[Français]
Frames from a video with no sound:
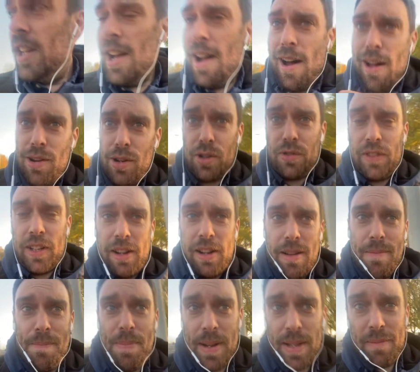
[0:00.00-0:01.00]
Alors je vais quand même
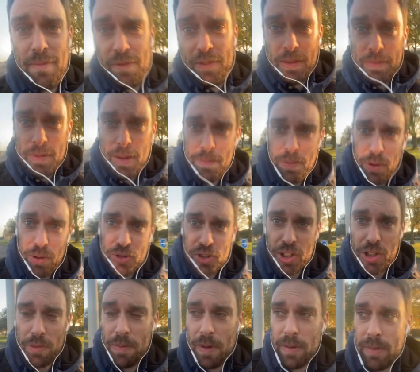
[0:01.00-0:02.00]
pas aller me filmer pendant que je
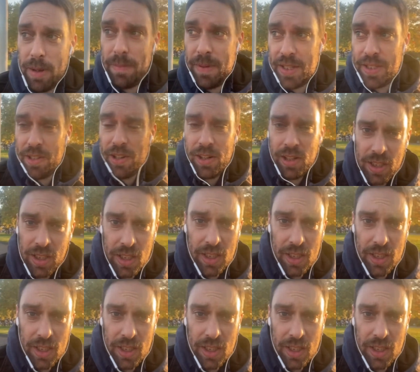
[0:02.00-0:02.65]
récupère ma bagnole.